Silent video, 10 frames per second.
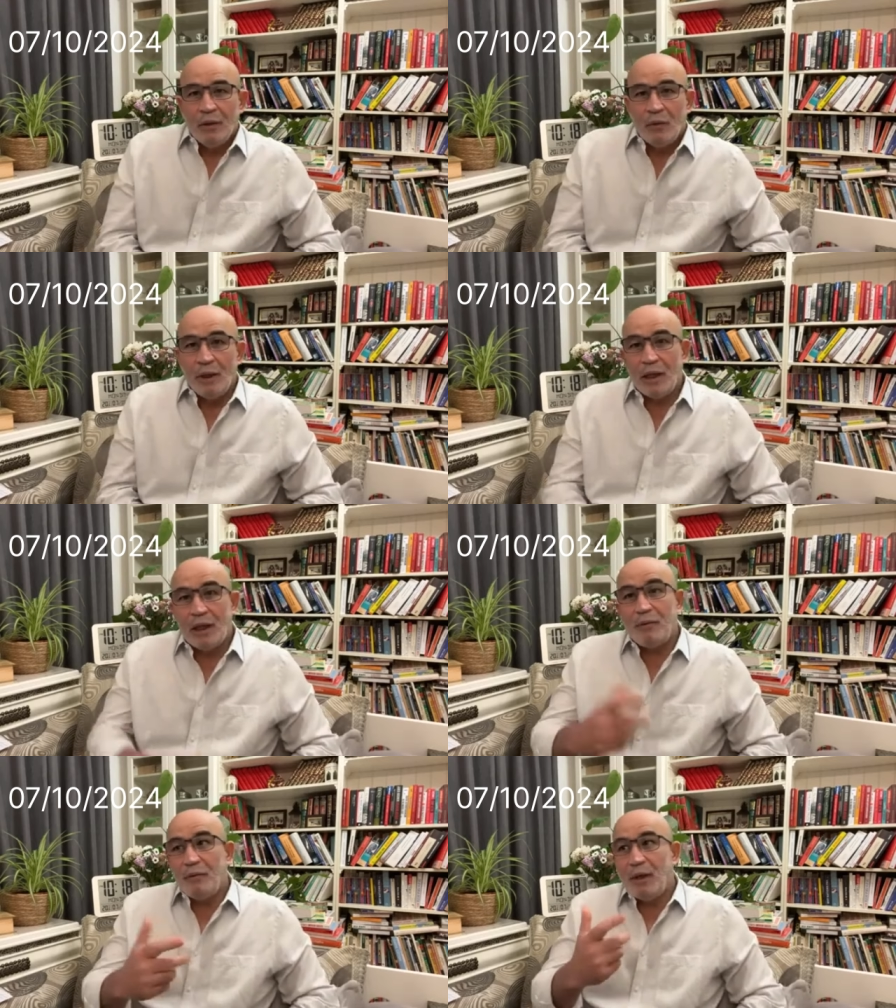
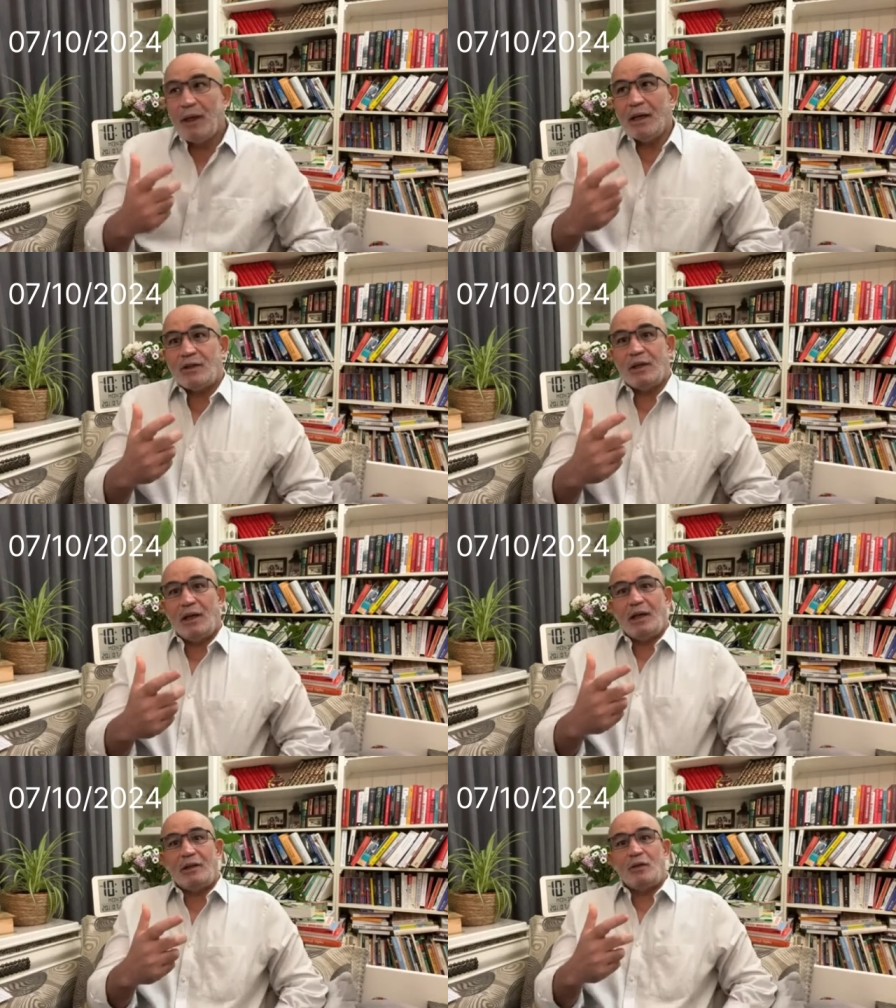ولذلك من بين
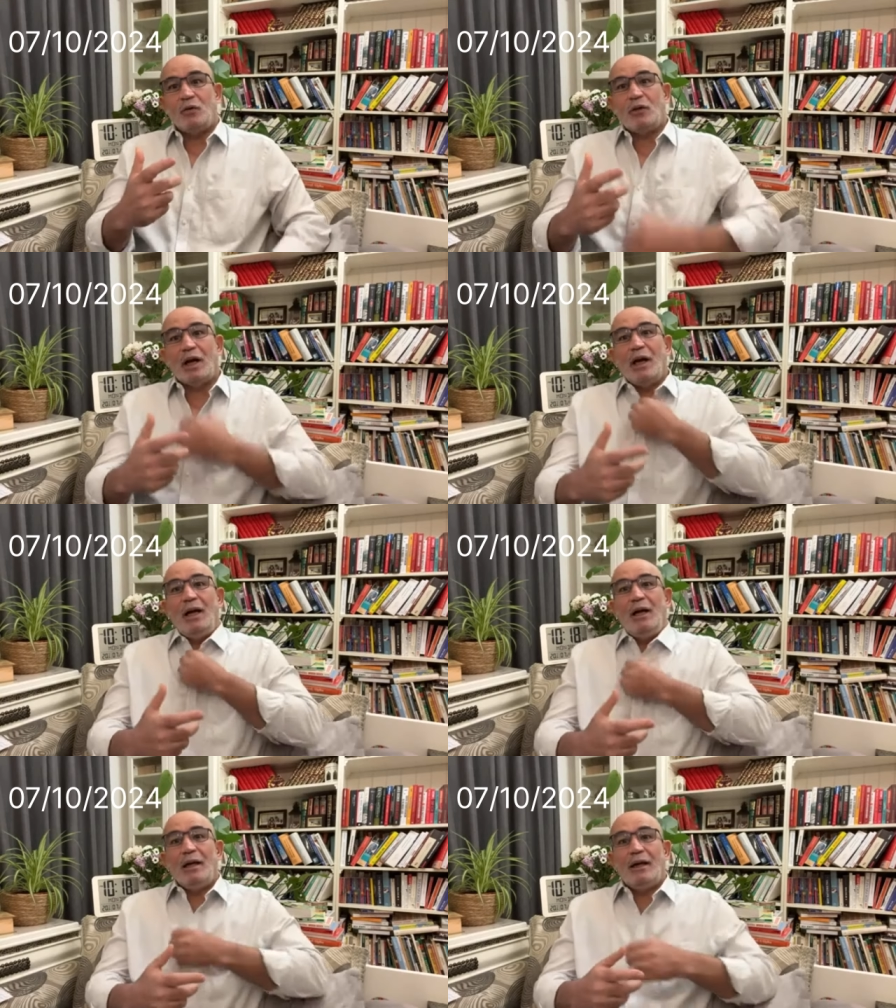الأسئلة التي
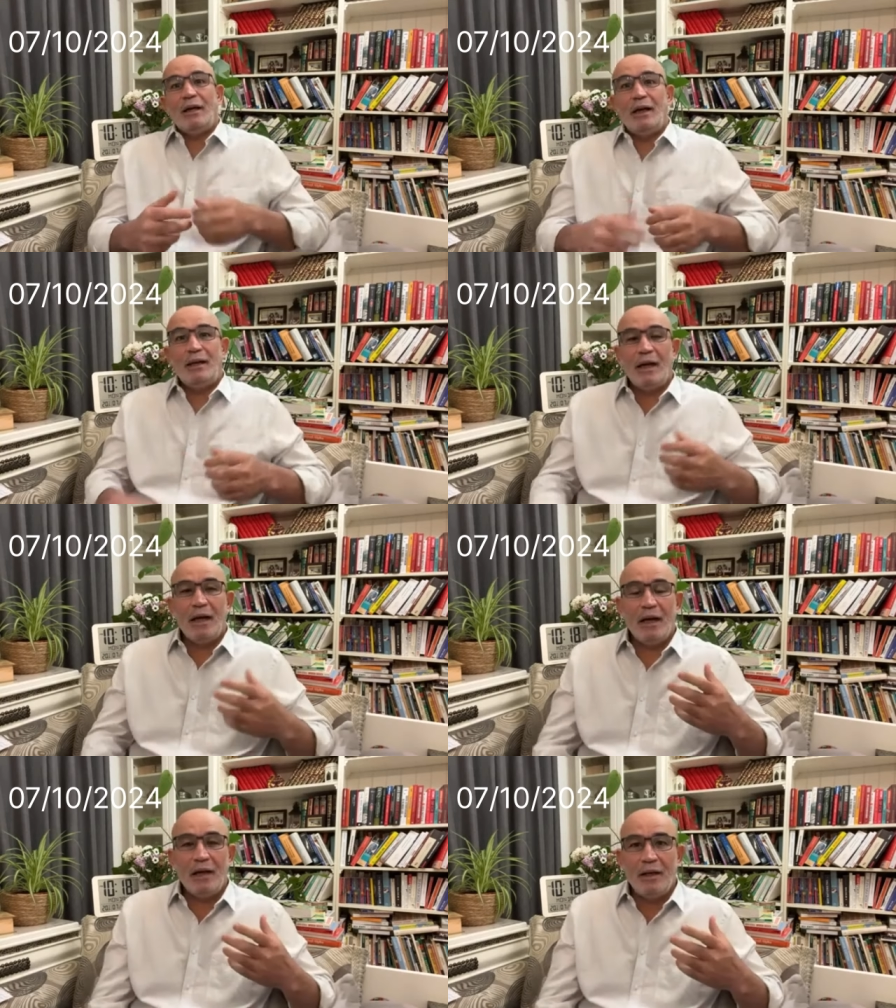تطرح
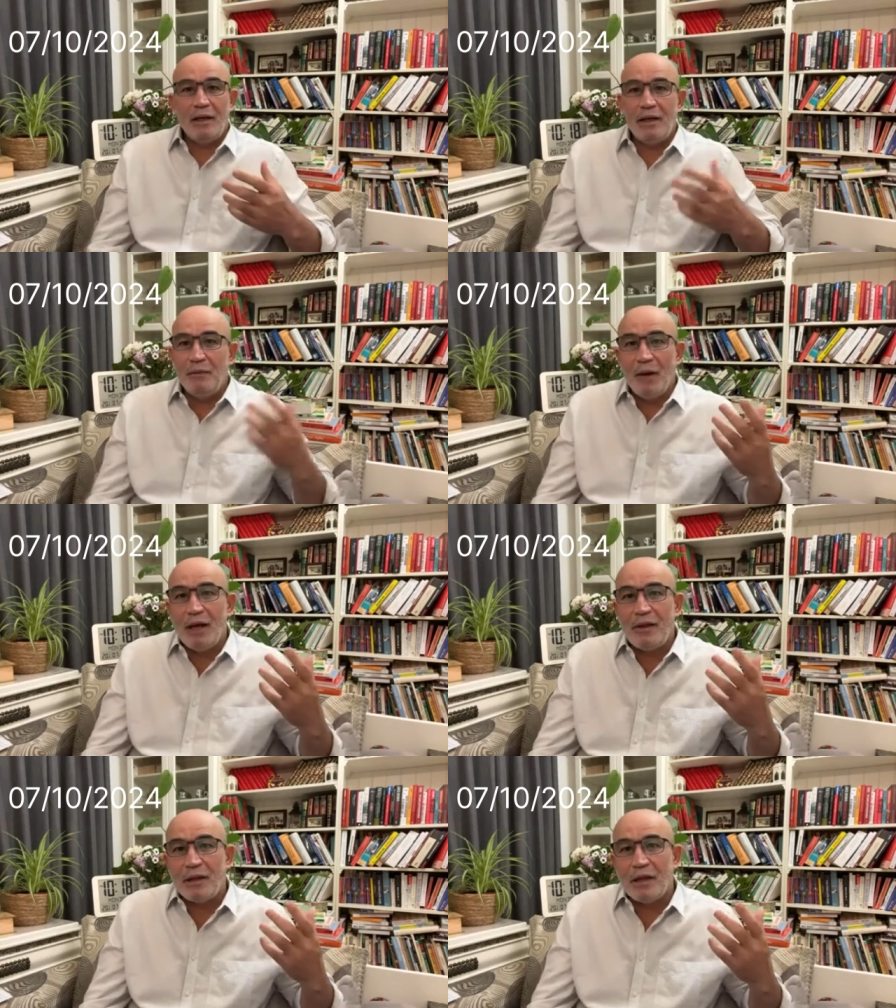أنها
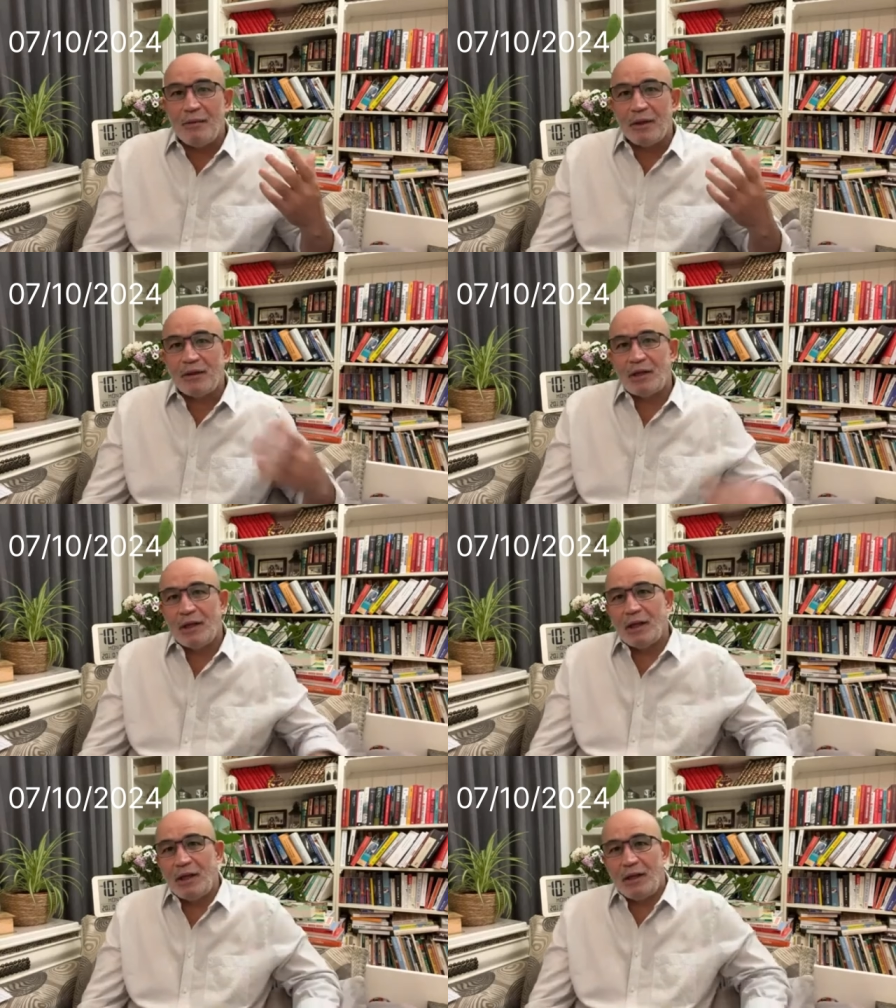لماذا دامت
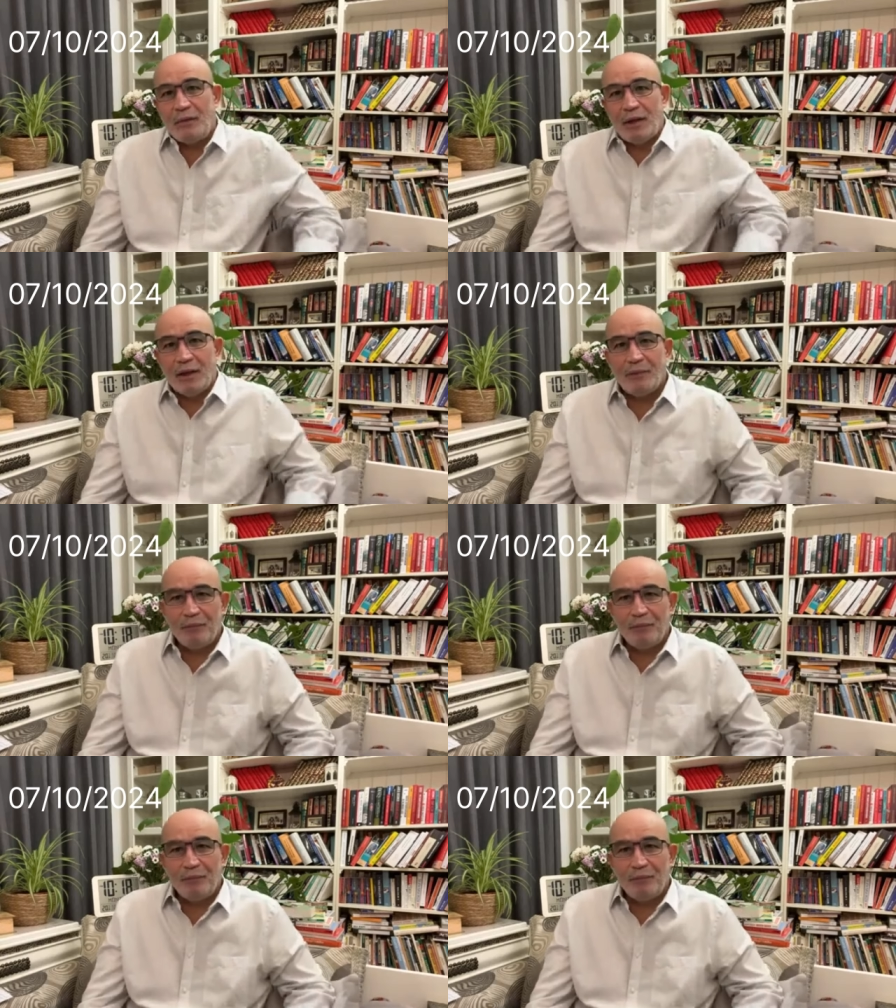سنة كاملة